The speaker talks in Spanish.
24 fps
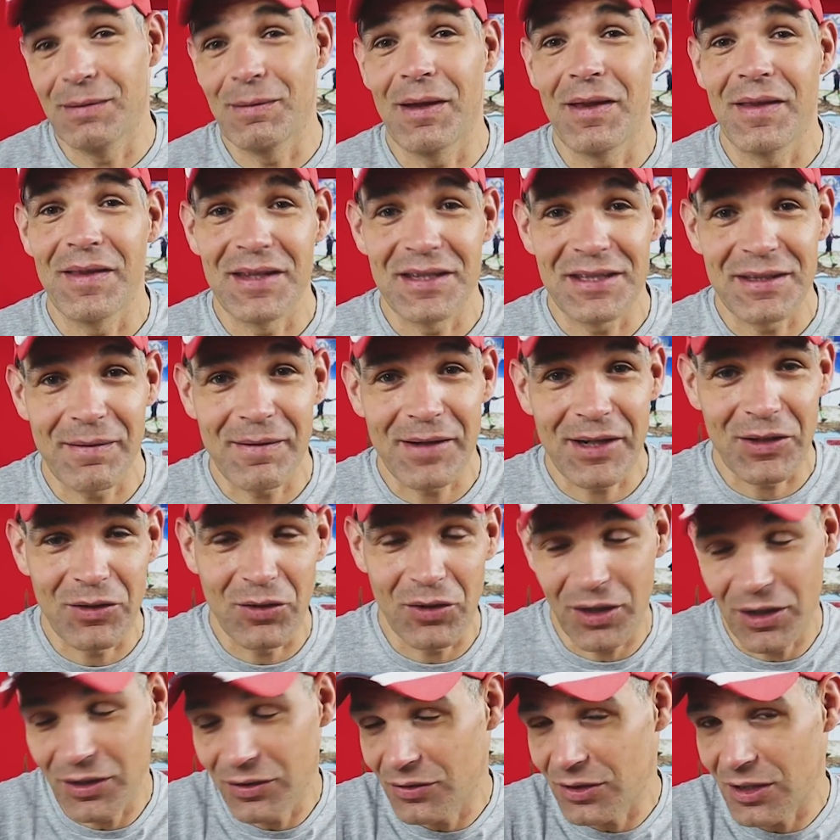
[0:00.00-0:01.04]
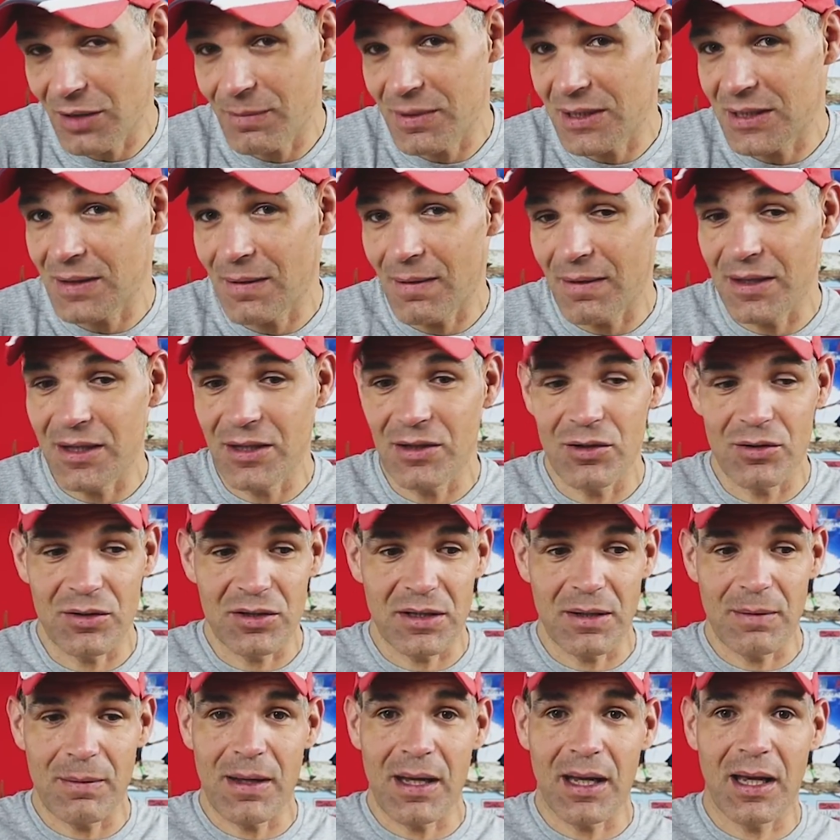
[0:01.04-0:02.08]
iba a decir, estaba recogiendo, ya me estaba yendo,
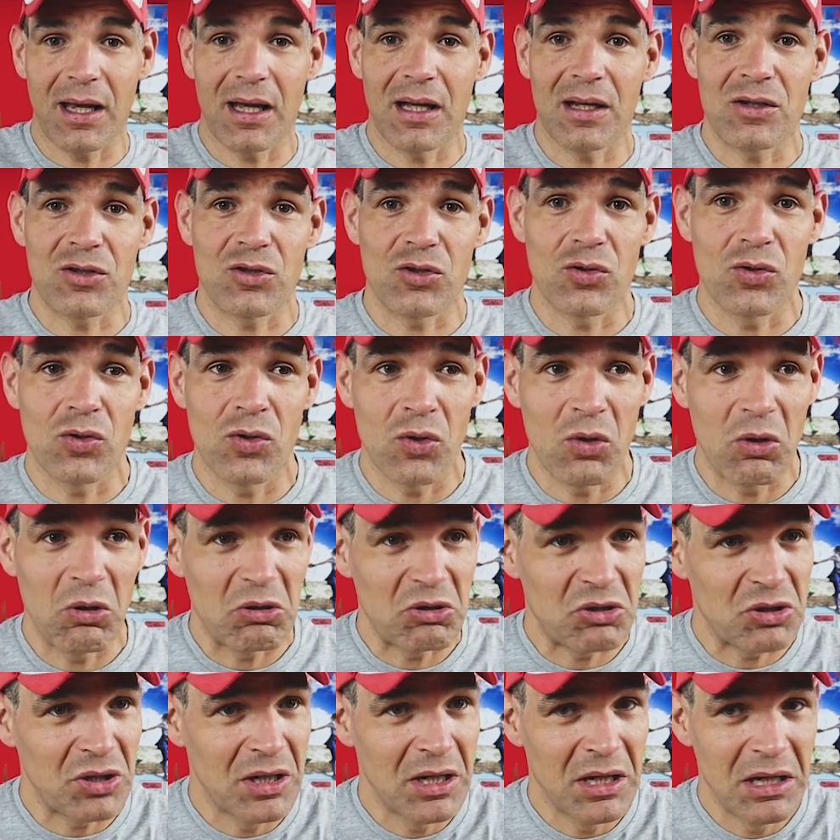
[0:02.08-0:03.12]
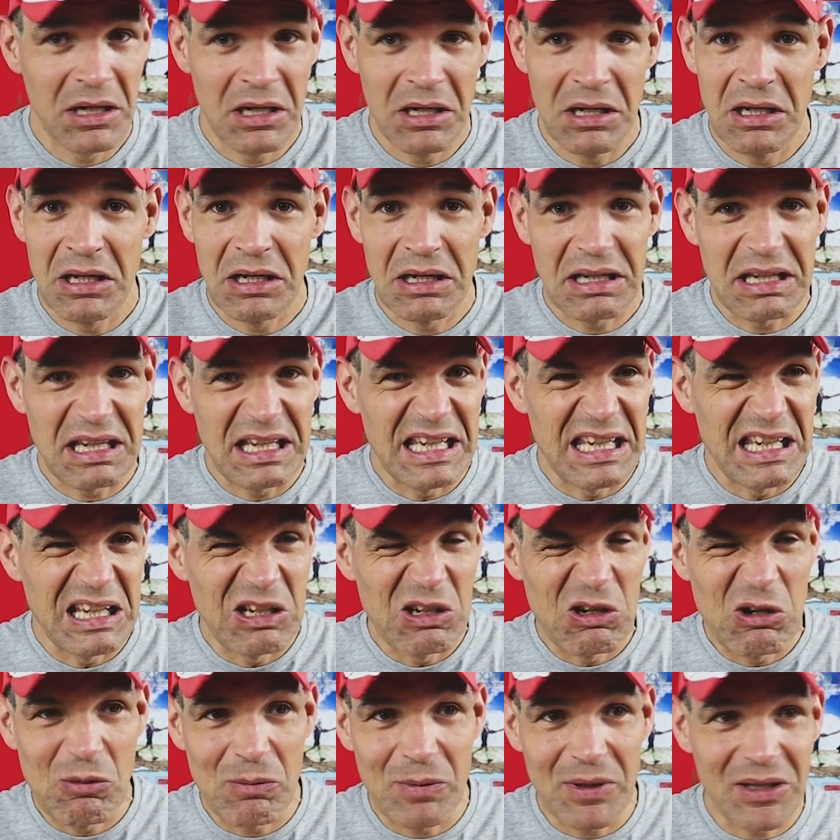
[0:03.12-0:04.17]
estaba a escasos
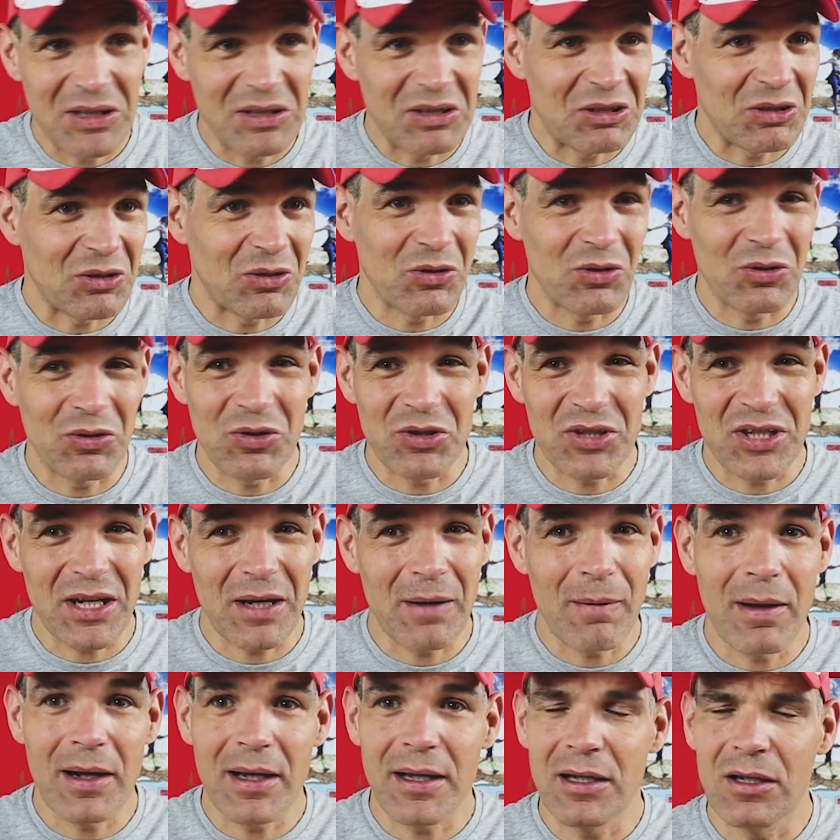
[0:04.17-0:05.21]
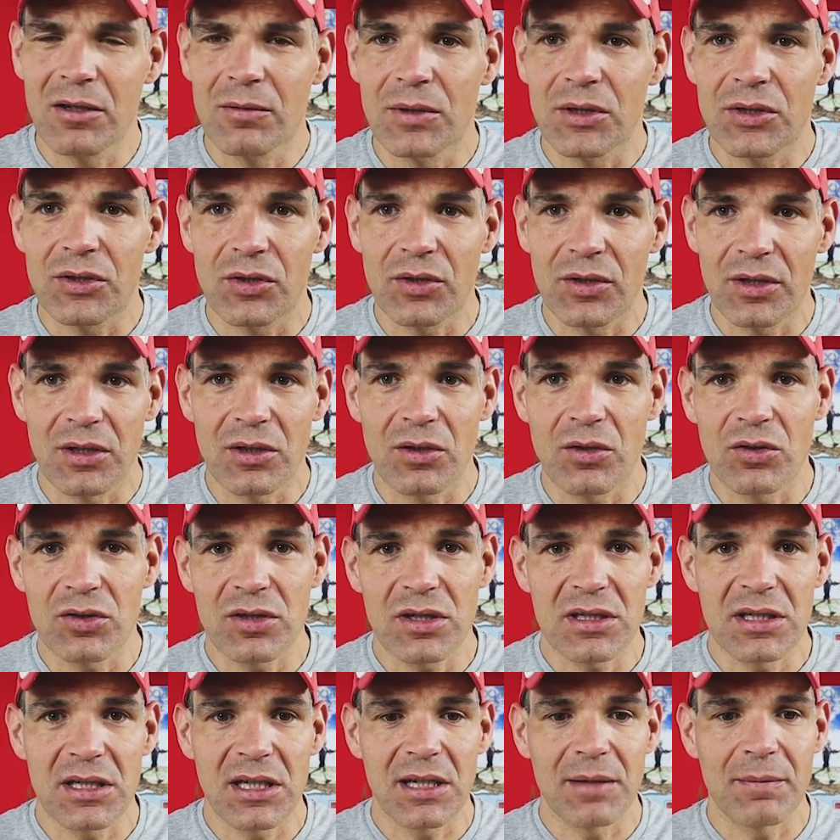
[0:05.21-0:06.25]
kilómetro, no llegaba al kilómetro del
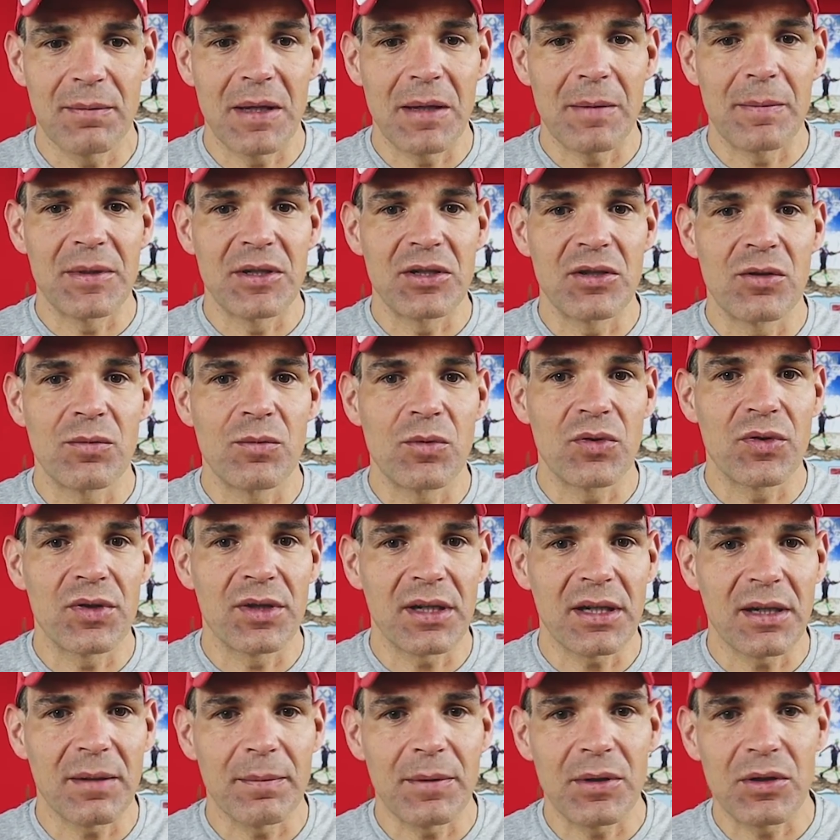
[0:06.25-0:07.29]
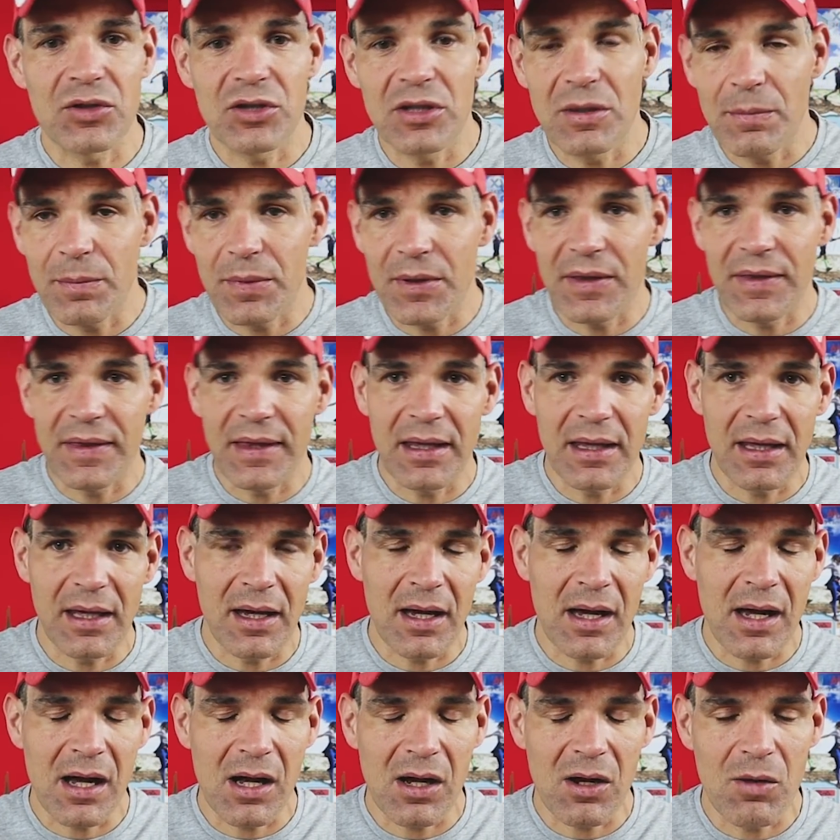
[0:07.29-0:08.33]
coche, así que me pilló muy cerca, pero sí empecé
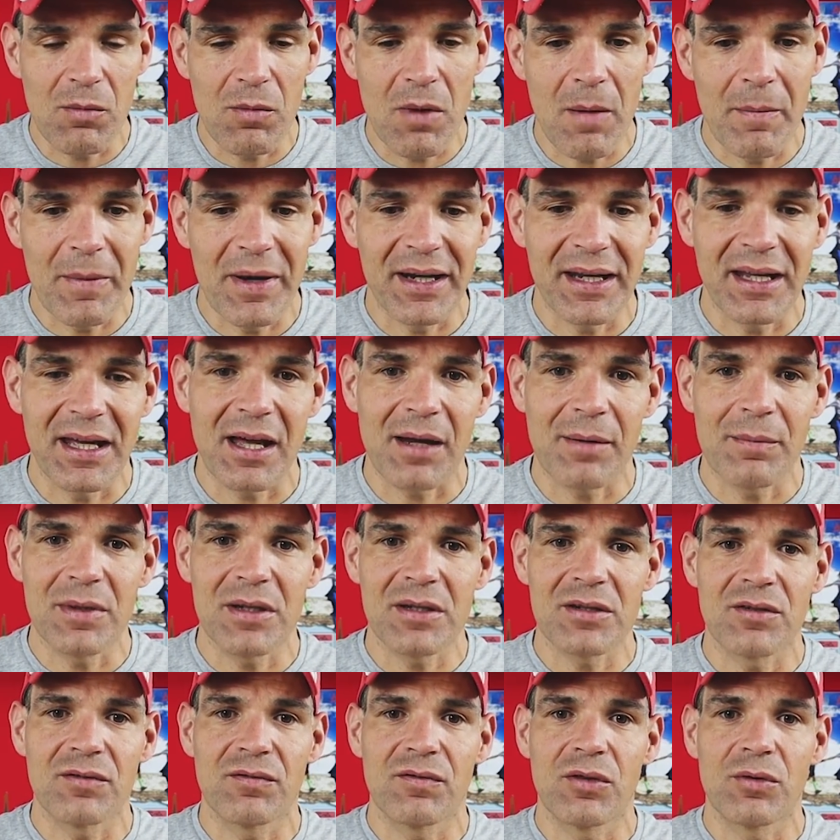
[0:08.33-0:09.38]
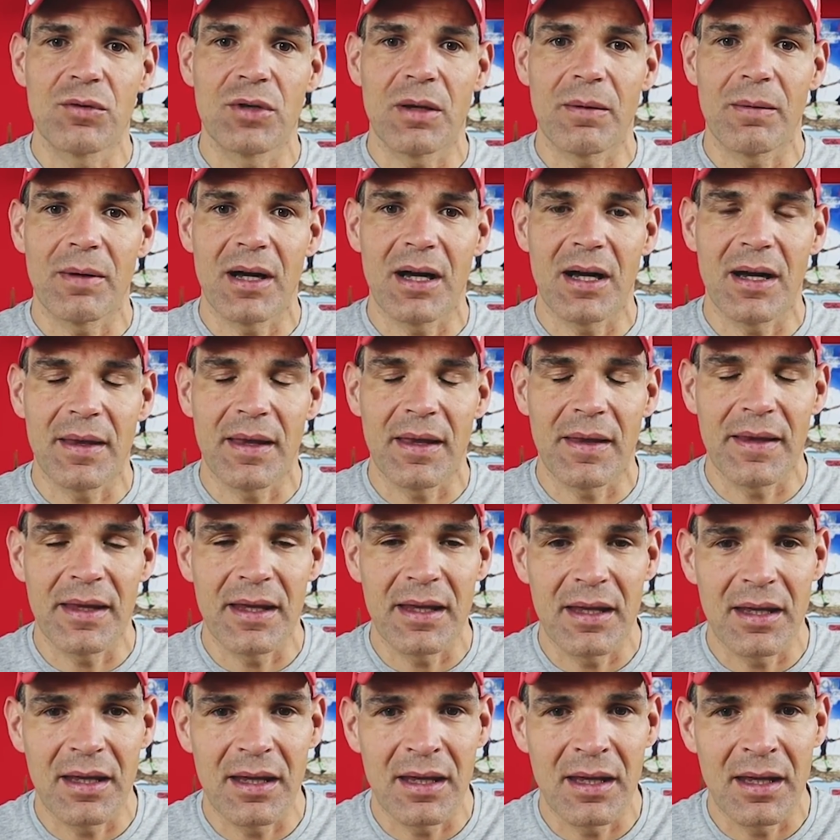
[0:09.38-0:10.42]
a como a marearme, eso fue una bajada
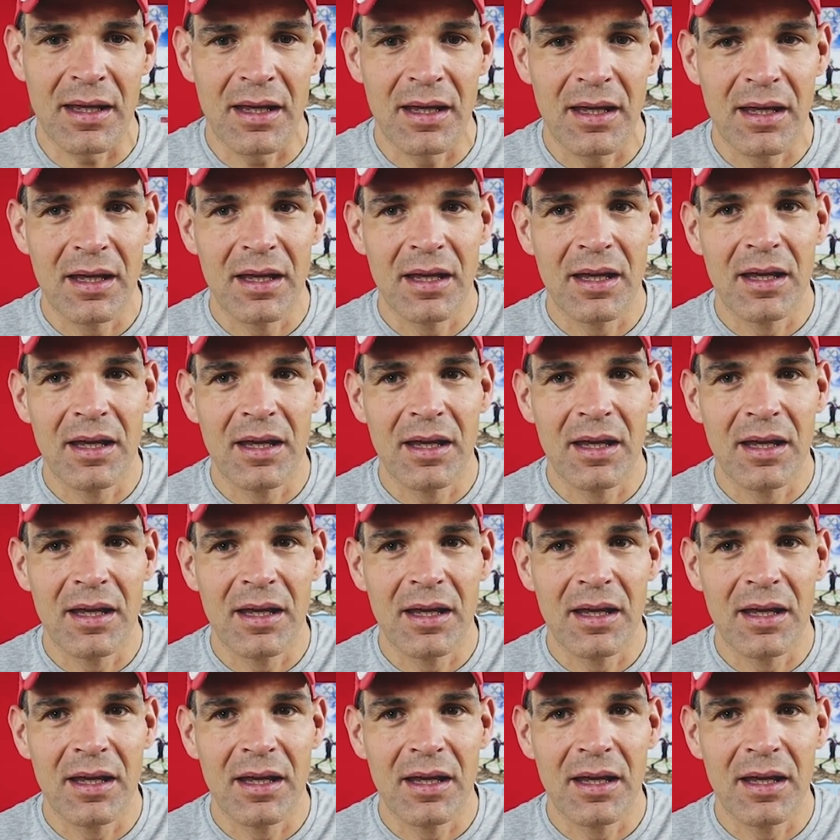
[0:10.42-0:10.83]
de...